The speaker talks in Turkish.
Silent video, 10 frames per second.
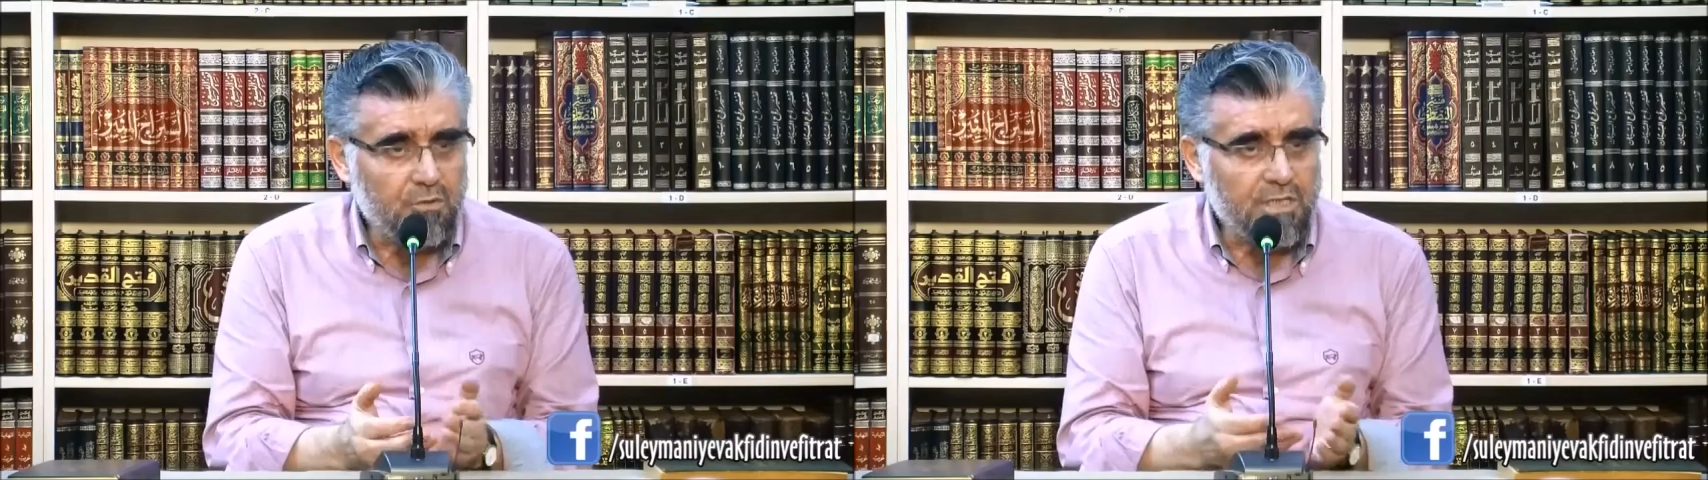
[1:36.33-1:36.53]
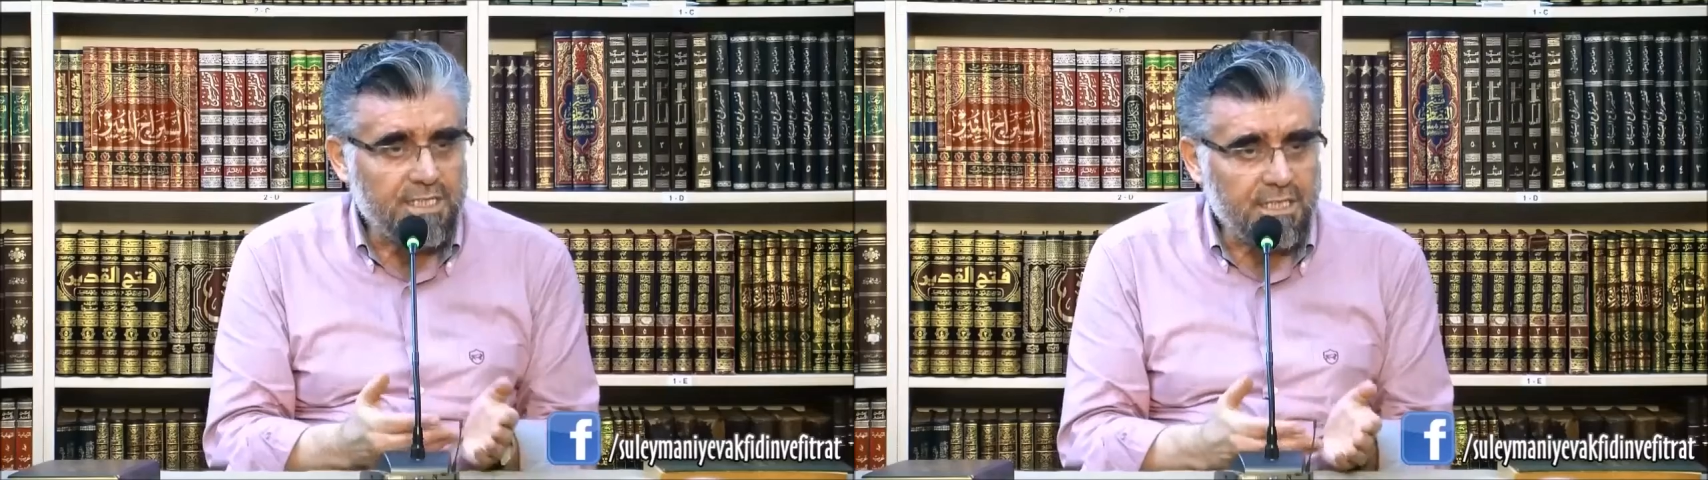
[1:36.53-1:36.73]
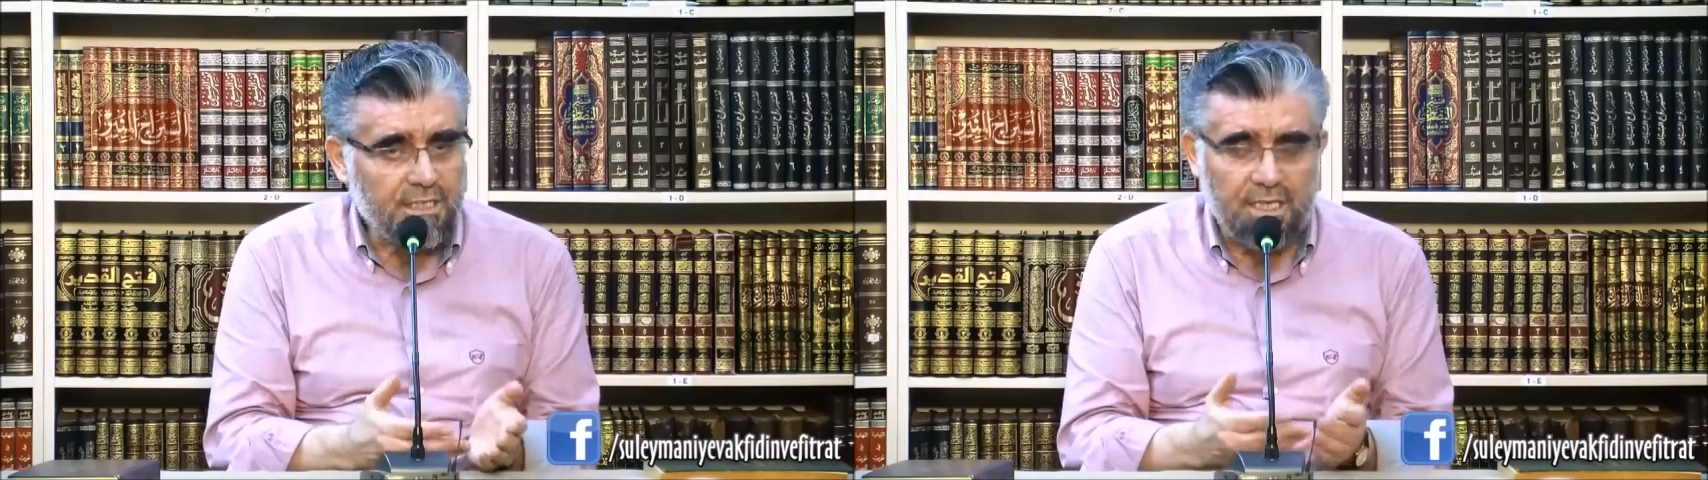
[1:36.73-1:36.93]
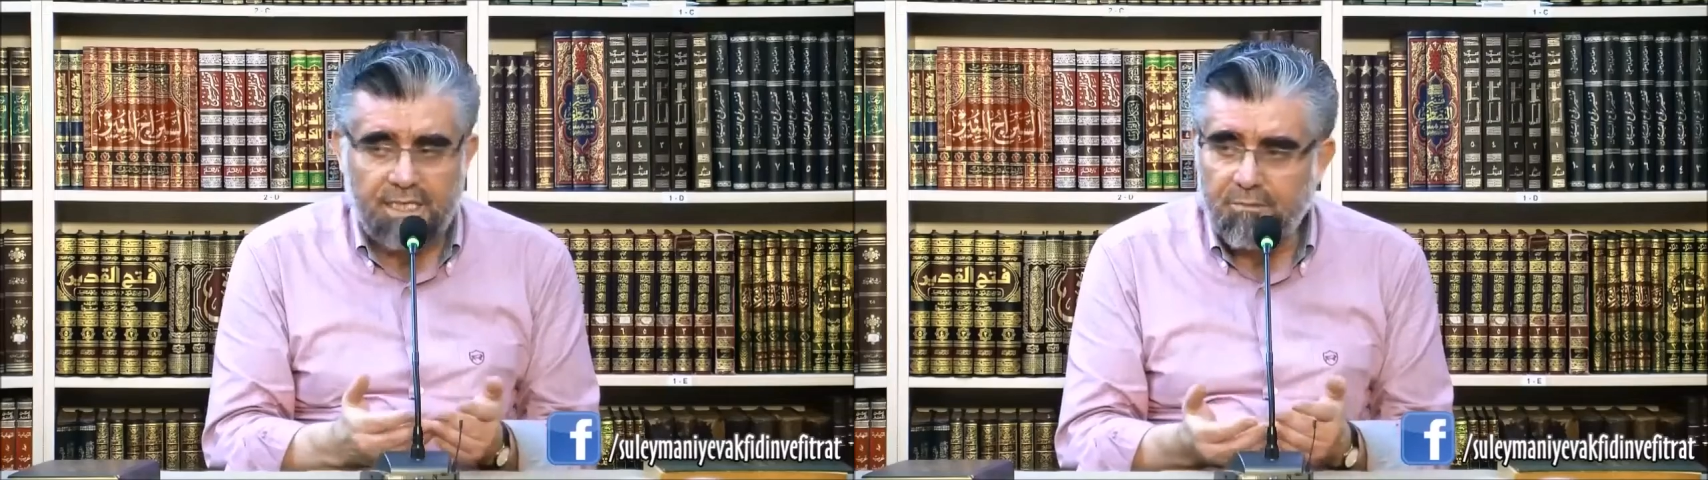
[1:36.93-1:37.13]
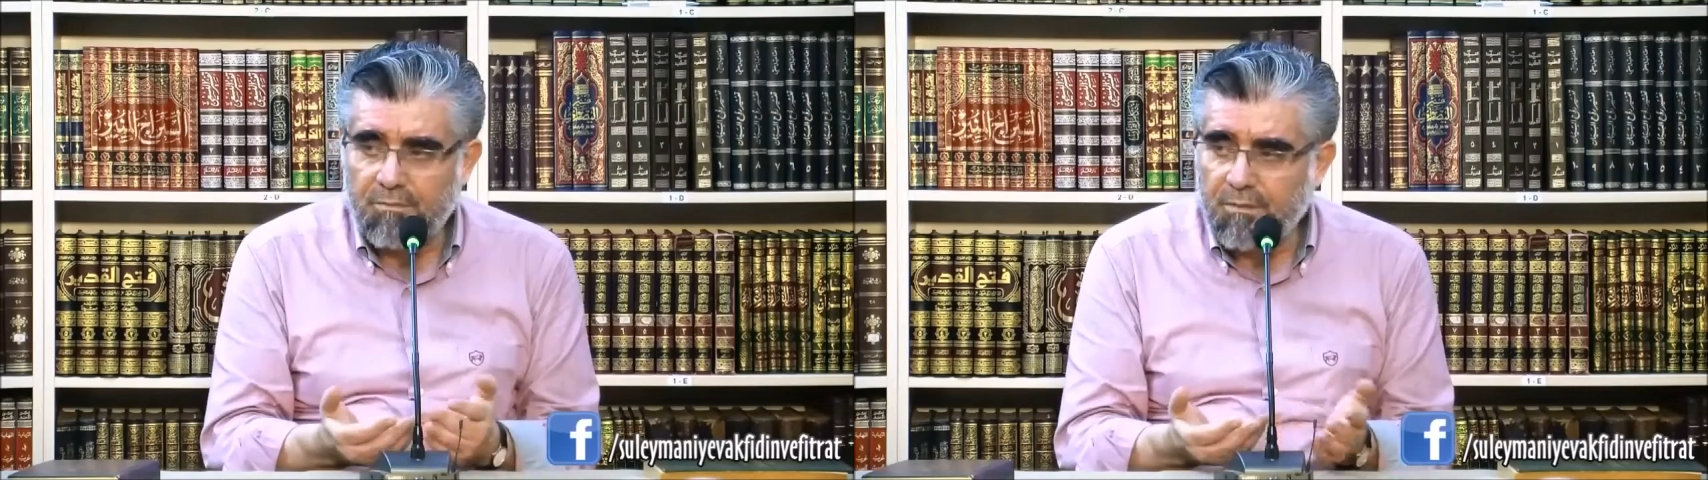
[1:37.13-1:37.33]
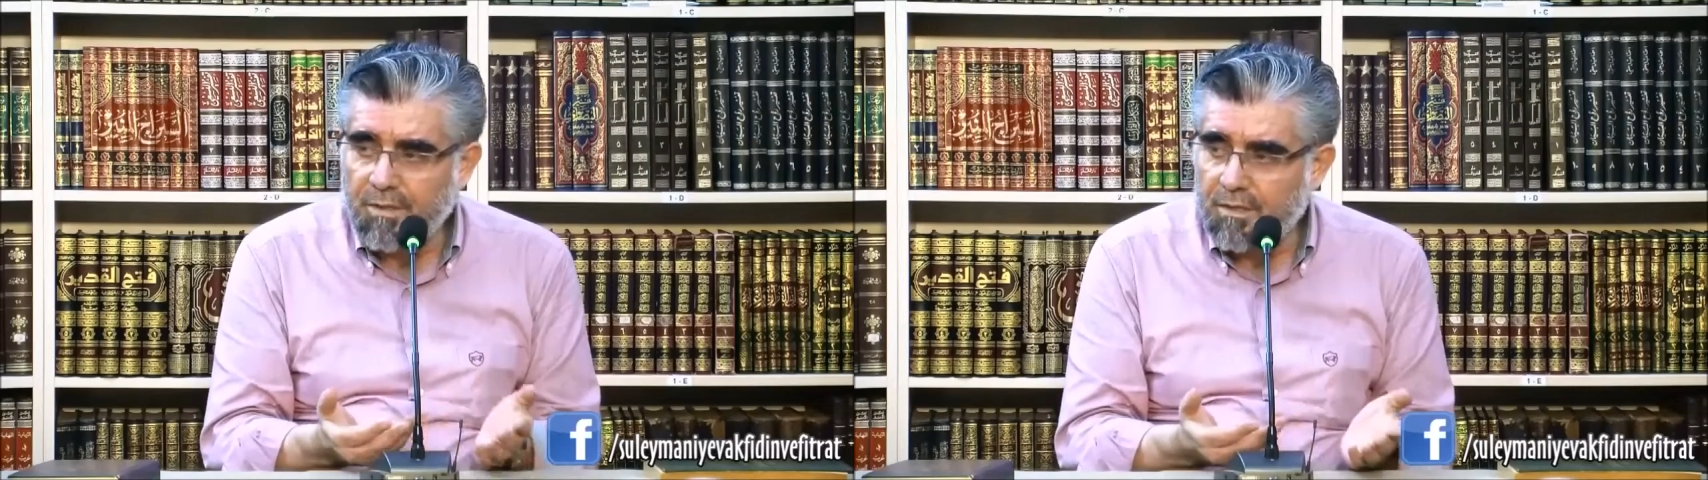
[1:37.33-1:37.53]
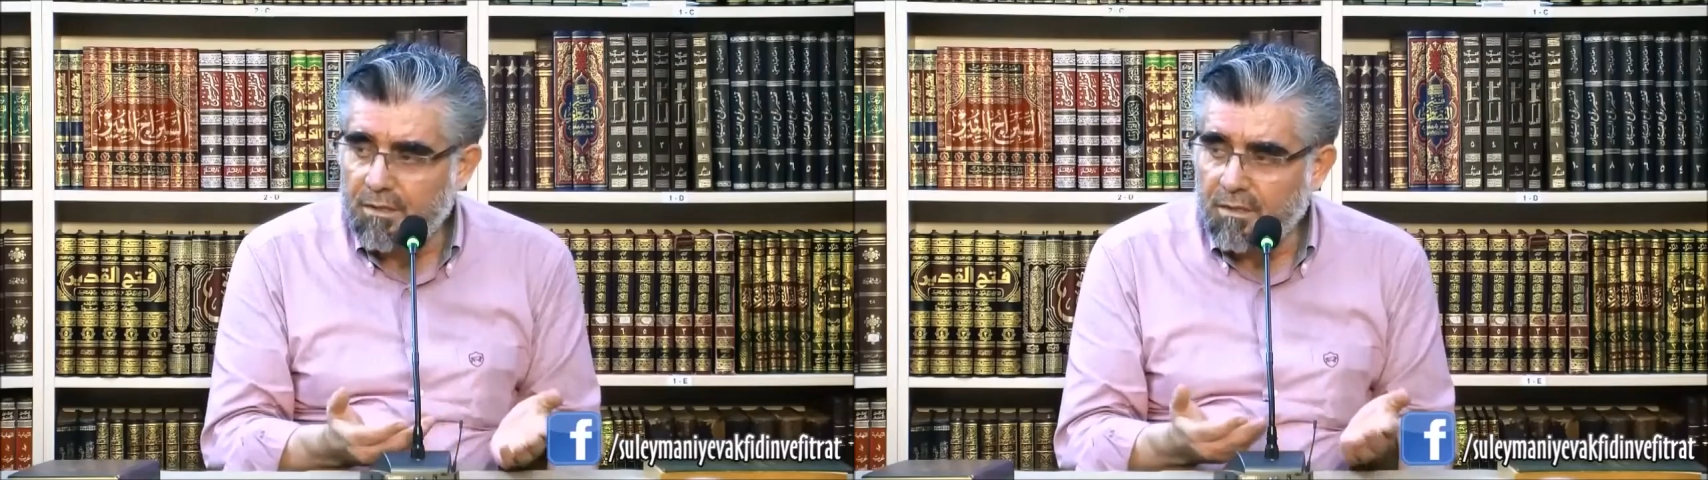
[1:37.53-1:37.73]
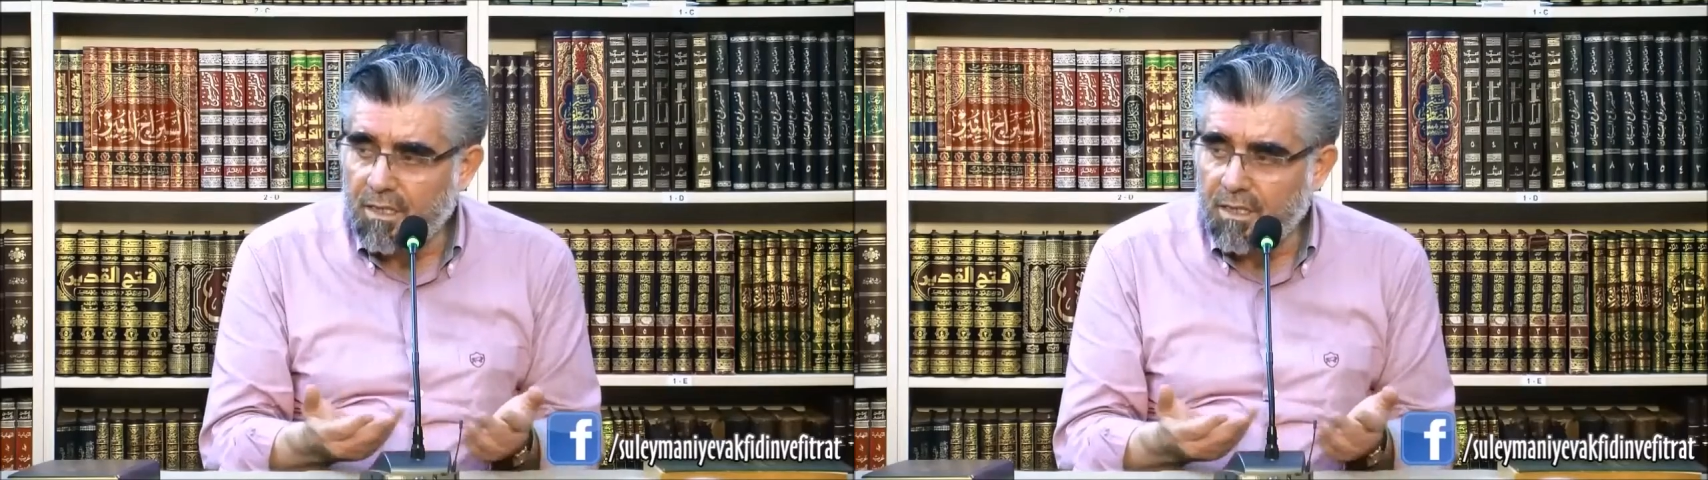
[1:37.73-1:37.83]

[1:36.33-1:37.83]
Orada senin annen, baban,